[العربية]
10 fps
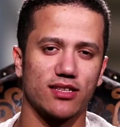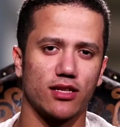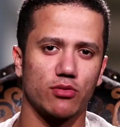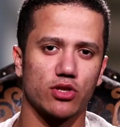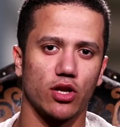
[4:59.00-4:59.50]

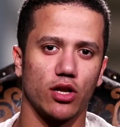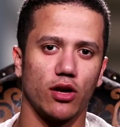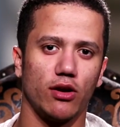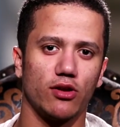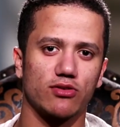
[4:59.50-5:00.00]
سيدنا النبي صلى
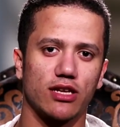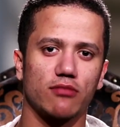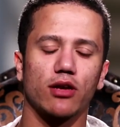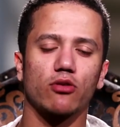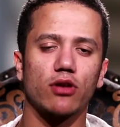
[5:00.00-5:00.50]
الله عليه
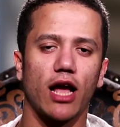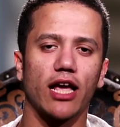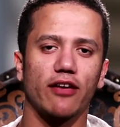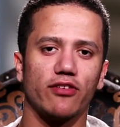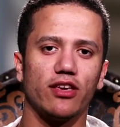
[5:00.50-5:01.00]
وسلم كان كل
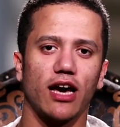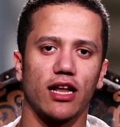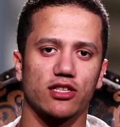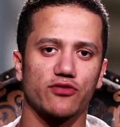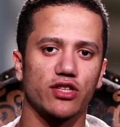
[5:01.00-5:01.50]
حاجة فيه
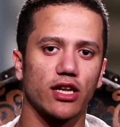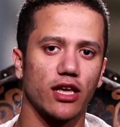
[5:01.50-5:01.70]
على صفة